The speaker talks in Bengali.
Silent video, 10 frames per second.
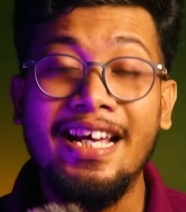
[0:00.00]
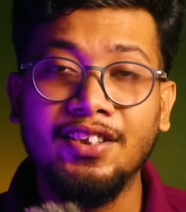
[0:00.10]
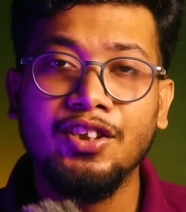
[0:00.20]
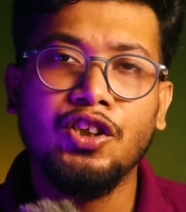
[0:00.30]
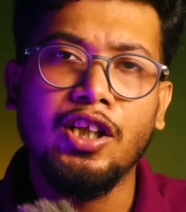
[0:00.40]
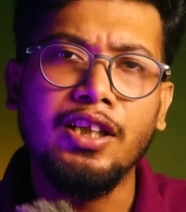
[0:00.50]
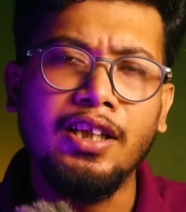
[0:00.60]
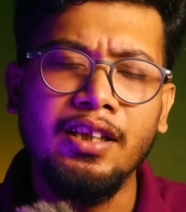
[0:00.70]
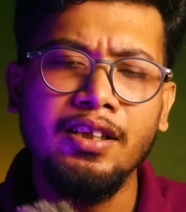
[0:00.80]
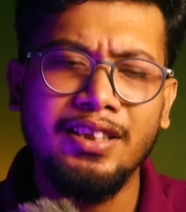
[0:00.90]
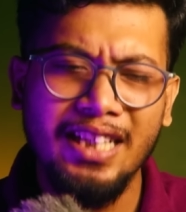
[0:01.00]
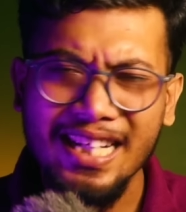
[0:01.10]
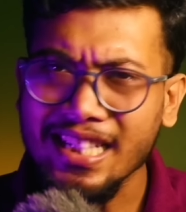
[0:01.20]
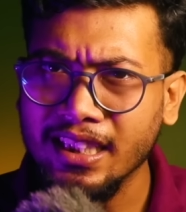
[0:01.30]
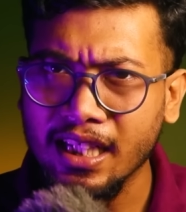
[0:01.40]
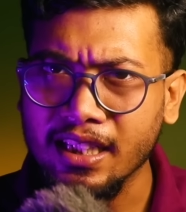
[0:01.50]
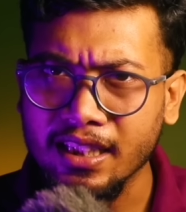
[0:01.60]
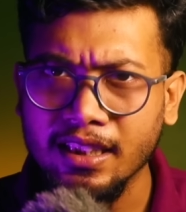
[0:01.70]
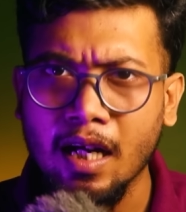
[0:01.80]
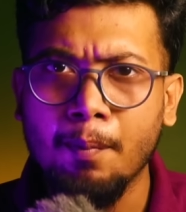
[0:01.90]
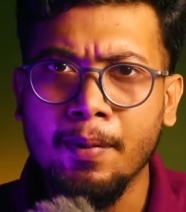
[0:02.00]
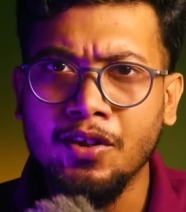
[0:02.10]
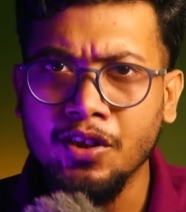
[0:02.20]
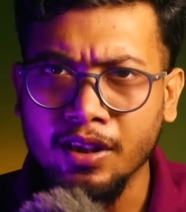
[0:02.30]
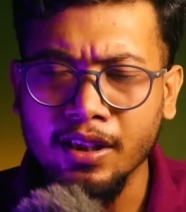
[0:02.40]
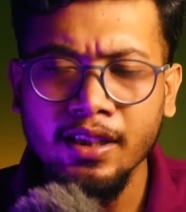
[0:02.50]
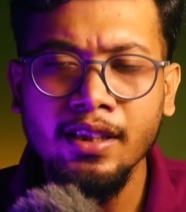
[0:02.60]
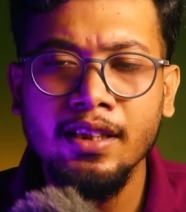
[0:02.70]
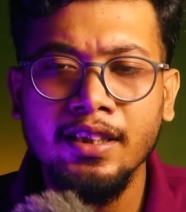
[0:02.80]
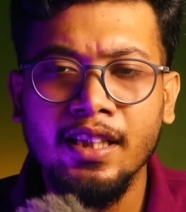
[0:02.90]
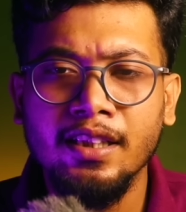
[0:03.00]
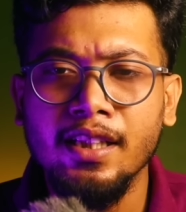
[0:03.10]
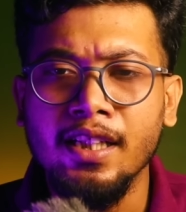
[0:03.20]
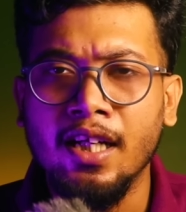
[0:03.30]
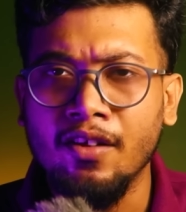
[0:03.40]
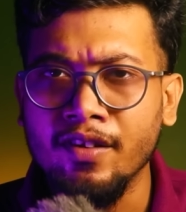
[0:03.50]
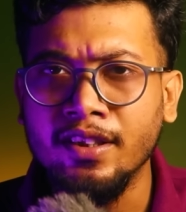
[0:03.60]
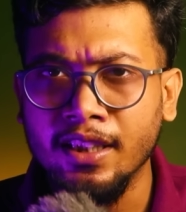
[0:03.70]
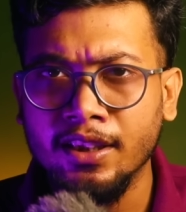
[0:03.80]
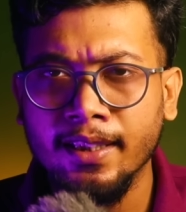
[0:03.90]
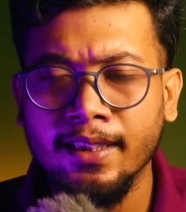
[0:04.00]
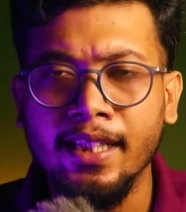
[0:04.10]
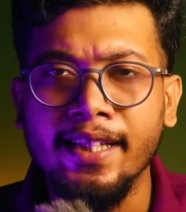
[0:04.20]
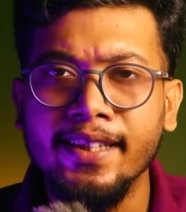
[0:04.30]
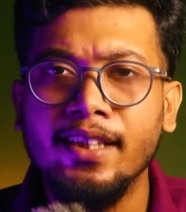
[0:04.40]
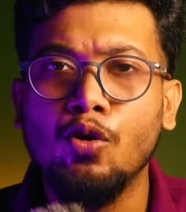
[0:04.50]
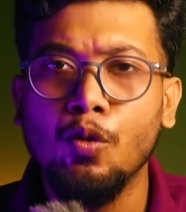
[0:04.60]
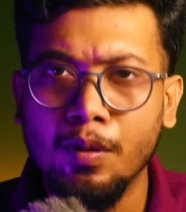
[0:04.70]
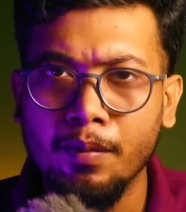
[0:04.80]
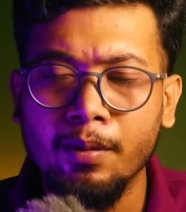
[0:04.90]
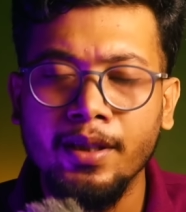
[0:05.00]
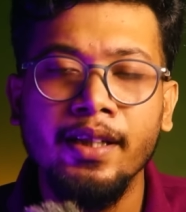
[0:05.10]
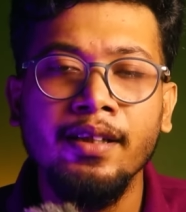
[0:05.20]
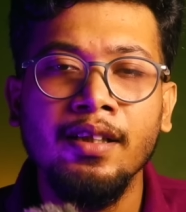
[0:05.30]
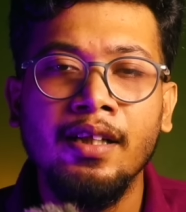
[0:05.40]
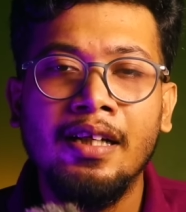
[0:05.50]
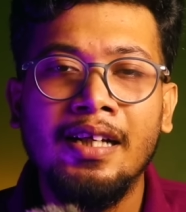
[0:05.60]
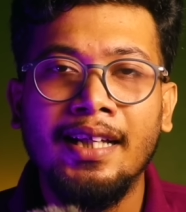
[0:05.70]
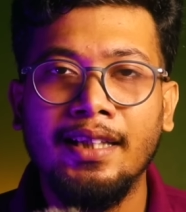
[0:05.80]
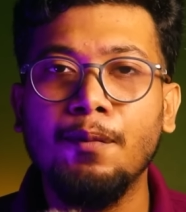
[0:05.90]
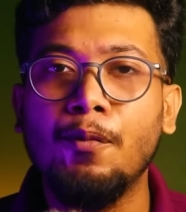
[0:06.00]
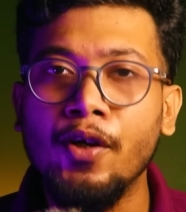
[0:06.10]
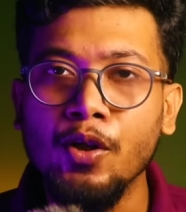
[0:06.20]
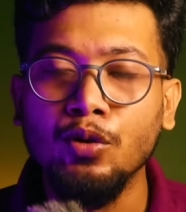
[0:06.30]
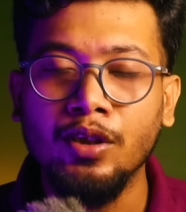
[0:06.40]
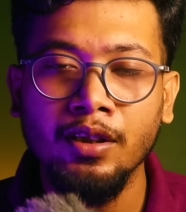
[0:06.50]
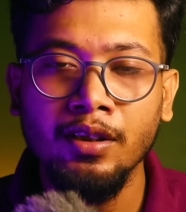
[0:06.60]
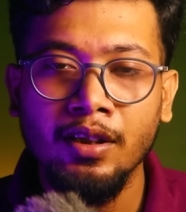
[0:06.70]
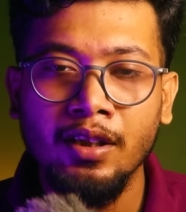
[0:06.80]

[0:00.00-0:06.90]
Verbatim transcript: এস শঙ্কর সে নিজে জানিয়েছে অপরিচিত নিয়ে যেটা তিনি রণবীর সিংয়ের সাথে হিন্দিতে করবেন ভেবেছিলেন তাদের প্রডিউসার